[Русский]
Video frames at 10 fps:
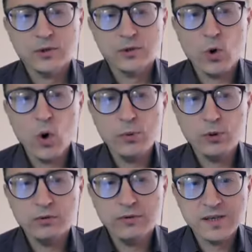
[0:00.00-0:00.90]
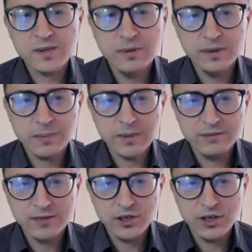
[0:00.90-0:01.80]
Вообще, То есть опыт у вас был
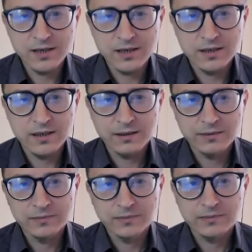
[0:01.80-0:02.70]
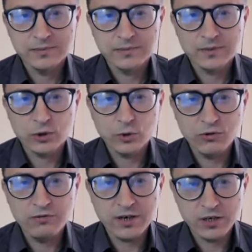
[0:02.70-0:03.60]
продвижение, да? Что
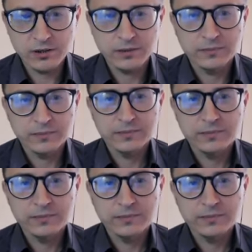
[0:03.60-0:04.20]
очень важно